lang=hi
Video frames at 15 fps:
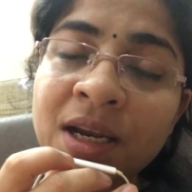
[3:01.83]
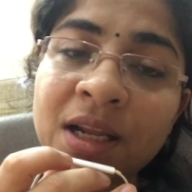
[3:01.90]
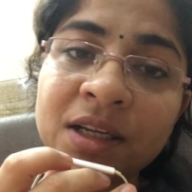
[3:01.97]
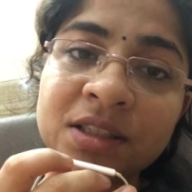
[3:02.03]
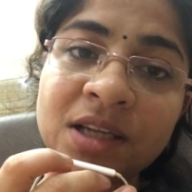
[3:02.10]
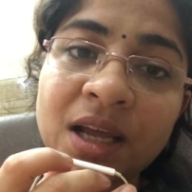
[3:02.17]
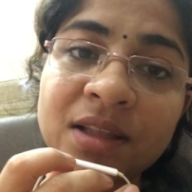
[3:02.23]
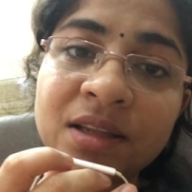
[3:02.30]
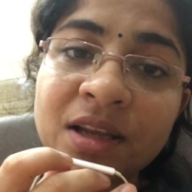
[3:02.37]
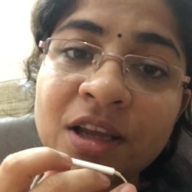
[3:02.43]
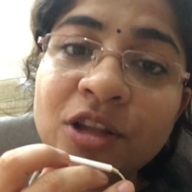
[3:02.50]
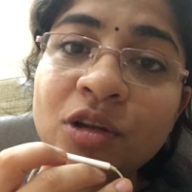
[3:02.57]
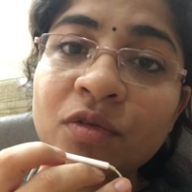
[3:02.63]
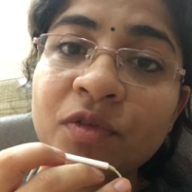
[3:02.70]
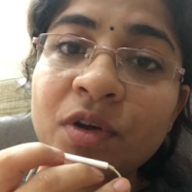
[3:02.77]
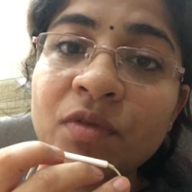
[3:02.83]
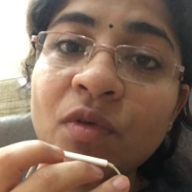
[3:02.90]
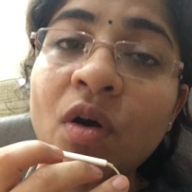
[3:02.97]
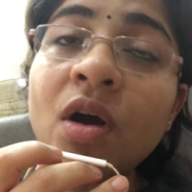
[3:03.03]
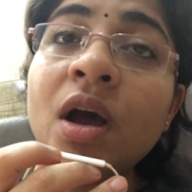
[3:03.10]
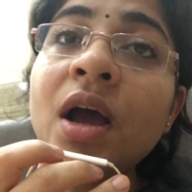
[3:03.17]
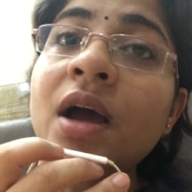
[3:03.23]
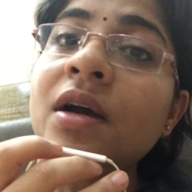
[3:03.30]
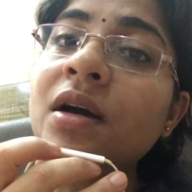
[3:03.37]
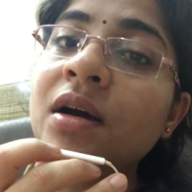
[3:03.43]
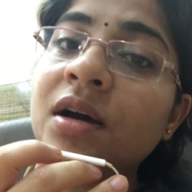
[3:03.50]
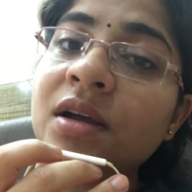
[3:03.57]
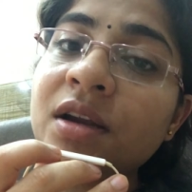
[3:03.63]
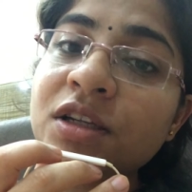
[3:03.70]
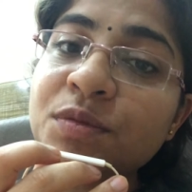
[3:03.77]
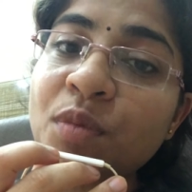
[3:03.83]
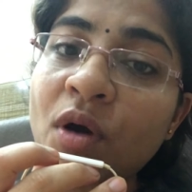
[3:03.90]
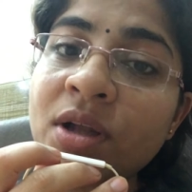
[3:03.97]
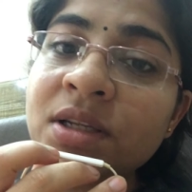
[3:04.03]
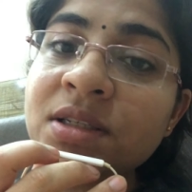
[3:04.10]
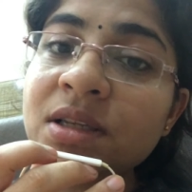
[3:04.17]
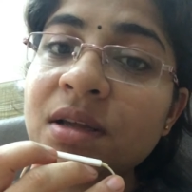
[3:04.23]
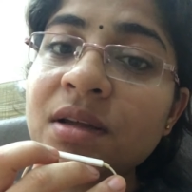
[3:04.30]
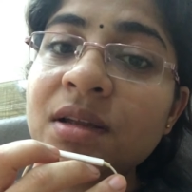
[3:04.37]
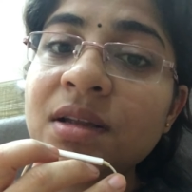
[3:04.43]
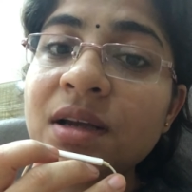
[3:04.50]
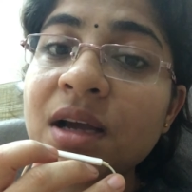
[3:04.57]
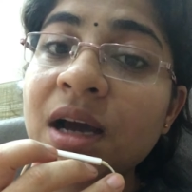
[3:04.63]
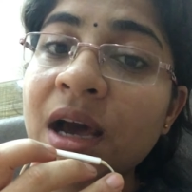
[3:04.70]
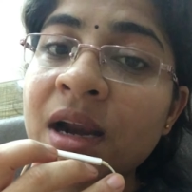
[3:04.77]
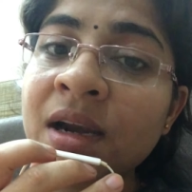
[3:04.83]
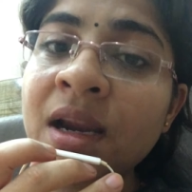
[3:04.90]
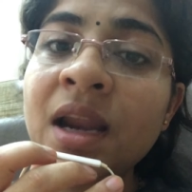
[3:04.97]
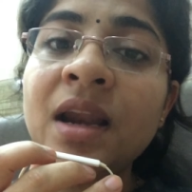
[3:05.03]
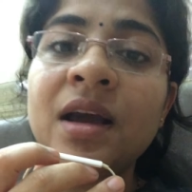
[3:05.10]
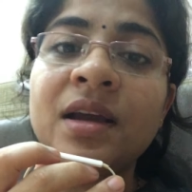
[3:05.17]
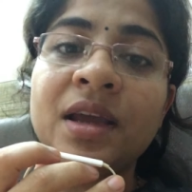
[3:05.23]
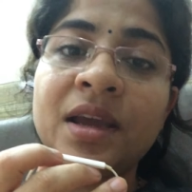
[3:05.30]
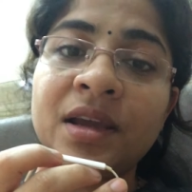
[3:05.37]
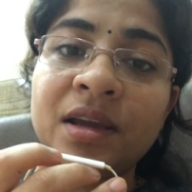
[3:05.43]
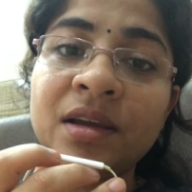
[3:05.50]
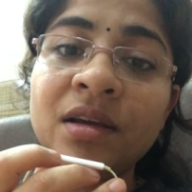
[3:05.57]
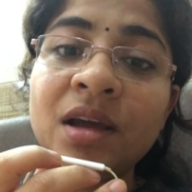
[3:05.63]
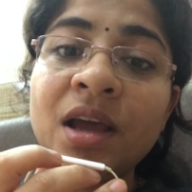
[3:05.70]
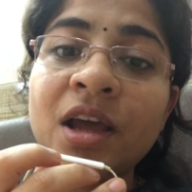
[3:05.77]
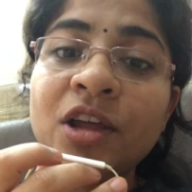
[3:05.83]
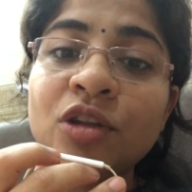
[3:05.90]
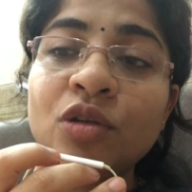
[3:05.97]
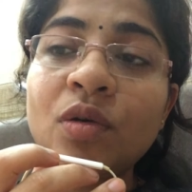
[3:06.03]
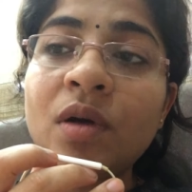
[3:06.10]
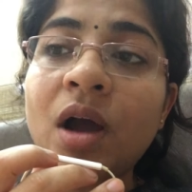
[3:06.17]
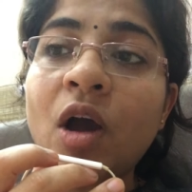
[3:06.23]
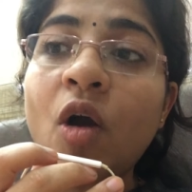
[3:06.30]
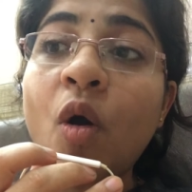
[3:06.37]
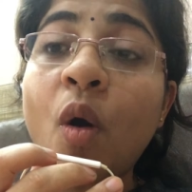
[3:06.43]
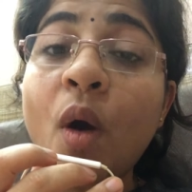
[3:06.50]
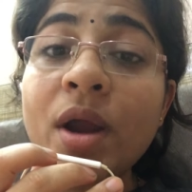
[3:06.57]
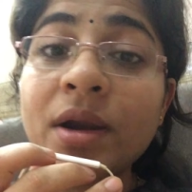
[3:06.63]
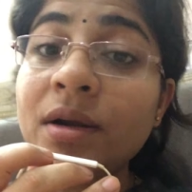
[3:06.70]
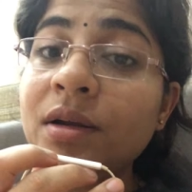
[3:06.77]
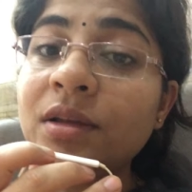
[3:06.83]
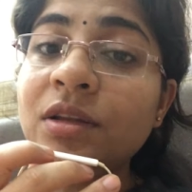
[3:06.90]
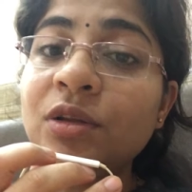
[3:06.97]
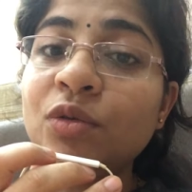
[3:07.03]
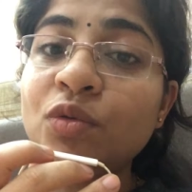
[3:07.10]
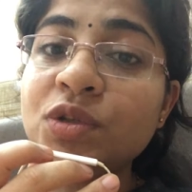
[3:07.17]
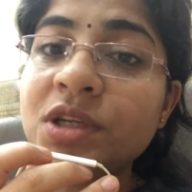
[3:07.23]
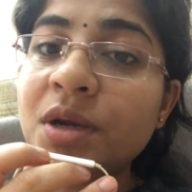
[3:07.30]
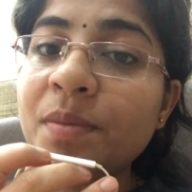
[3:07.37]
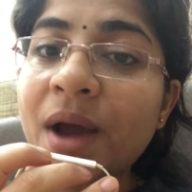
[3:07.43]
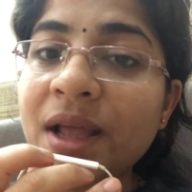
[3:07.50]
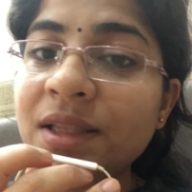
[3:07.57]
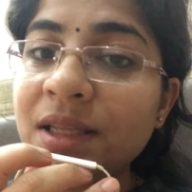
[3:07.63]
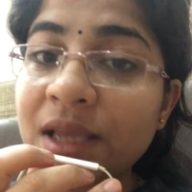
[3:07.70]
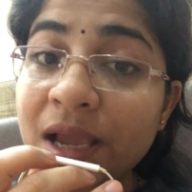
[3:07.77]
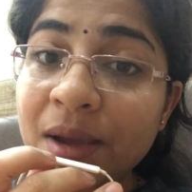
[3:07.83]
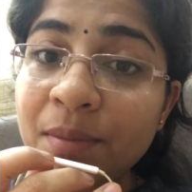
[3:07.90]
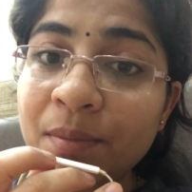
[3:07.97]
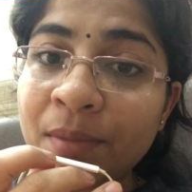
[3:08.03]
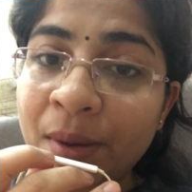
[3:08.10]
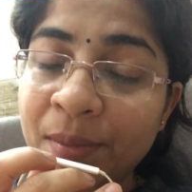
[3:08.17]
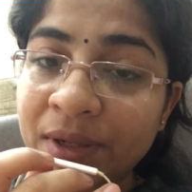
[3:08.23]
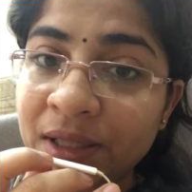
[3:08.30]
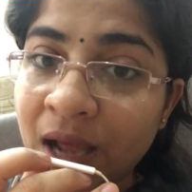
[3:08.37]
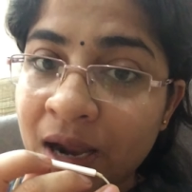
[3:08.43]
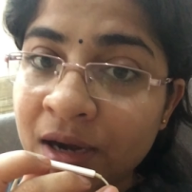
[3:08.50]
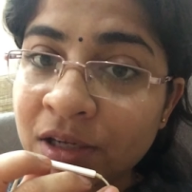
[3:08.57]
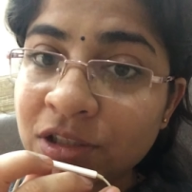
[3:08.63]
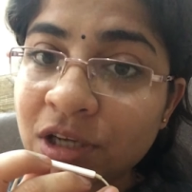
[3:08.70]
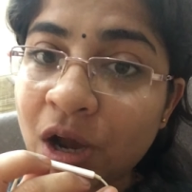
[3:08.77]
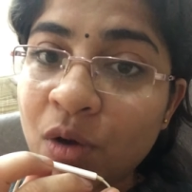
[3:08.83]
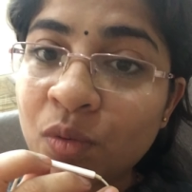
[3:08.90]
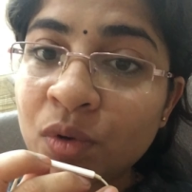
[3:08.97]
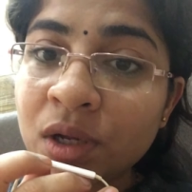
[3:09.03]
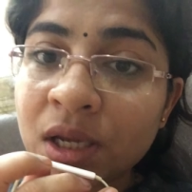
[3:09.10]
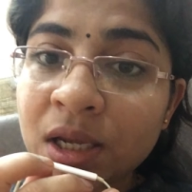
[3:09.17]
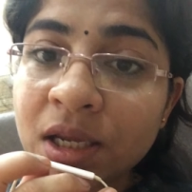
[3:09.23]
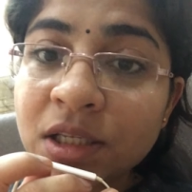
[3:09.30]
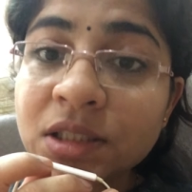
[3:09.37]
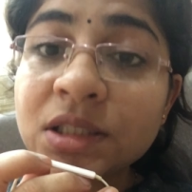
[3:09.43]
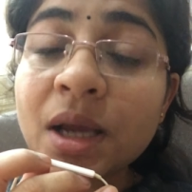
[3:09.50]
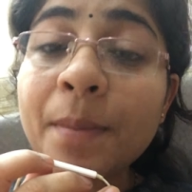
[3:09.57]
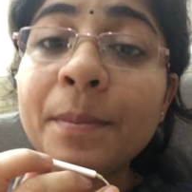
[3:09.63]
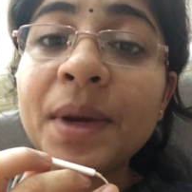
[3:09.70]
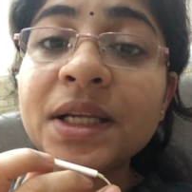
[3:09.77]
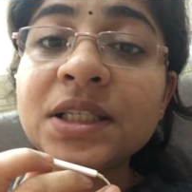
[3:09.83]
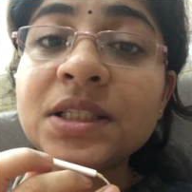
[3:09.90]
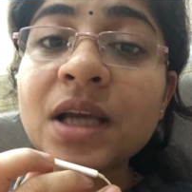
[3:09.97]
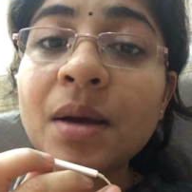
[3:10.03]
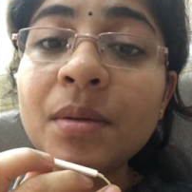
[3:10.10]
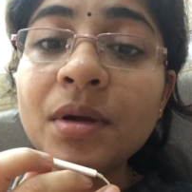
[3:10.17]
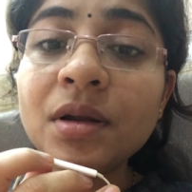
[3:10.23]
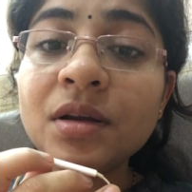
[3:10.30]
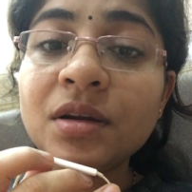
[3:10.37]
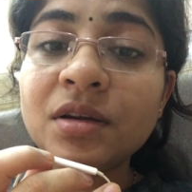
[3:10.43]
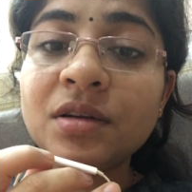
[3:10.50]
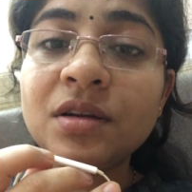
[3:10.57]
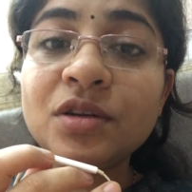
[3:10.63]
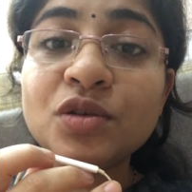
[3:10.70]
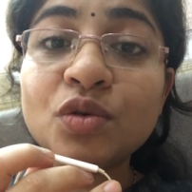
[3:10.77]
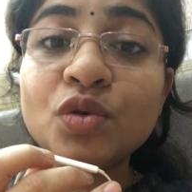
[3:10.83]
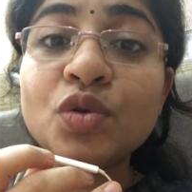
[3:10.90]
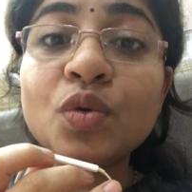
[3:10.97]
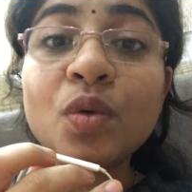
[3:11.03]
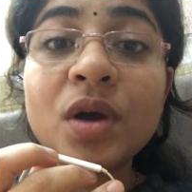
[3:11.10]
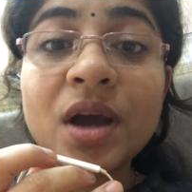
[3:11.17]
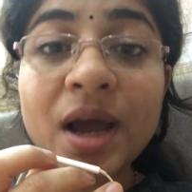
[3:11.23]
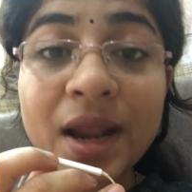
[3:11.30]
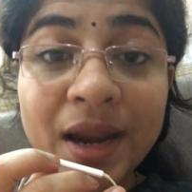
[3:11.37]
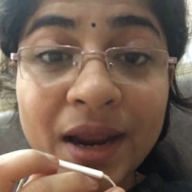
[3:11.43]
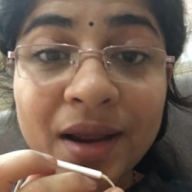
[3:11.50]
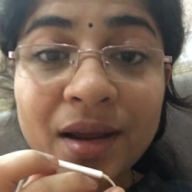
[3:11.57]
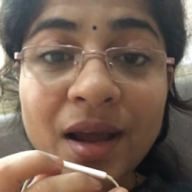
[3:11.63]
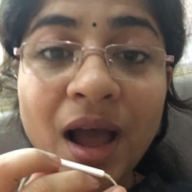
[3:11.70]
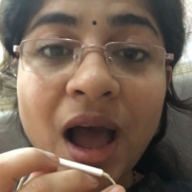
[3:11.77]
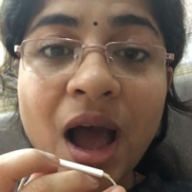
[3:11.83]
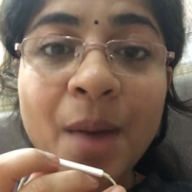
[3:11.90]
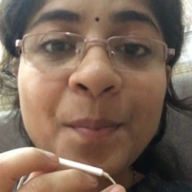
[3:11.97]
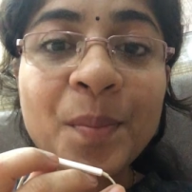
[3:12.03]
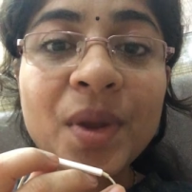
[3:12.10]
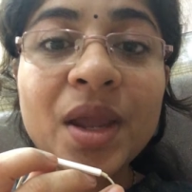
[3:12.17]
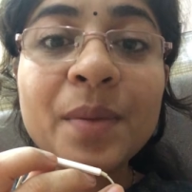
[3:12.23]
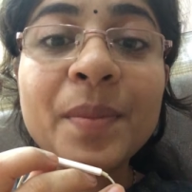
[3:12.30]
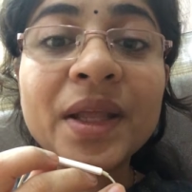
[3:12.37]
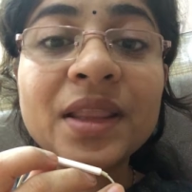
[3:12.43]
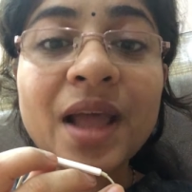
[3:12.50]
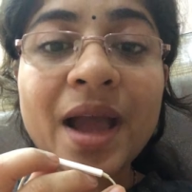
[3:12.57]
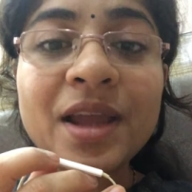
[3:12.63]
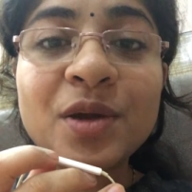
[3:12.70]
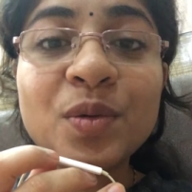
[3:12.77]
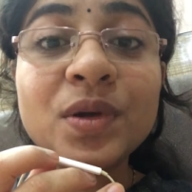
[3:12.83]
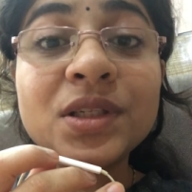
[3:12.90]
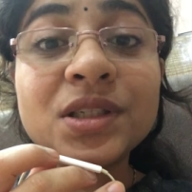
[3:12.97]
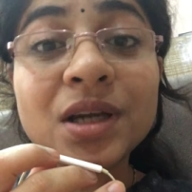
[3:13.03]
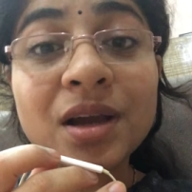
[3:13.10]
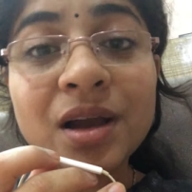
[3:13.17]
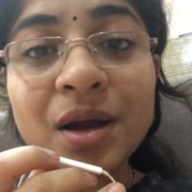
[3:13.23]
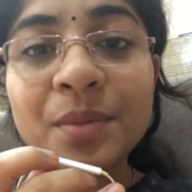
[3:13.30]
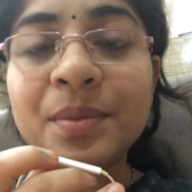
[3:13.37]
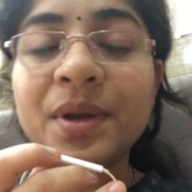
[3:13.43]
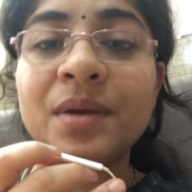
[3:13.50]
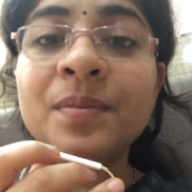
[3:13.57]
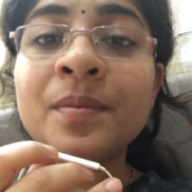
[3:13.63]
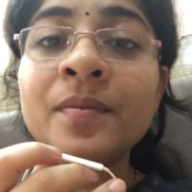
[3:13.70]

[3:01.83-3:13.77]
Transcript: लग जाते हैं तो फिर वो रिस्पॉन्स करने लगेंगे तो और दूसरी बात ये मैं बताना चाहूँगी कि जब बच्चा सुसु करे आपके बताई हुई जगह पे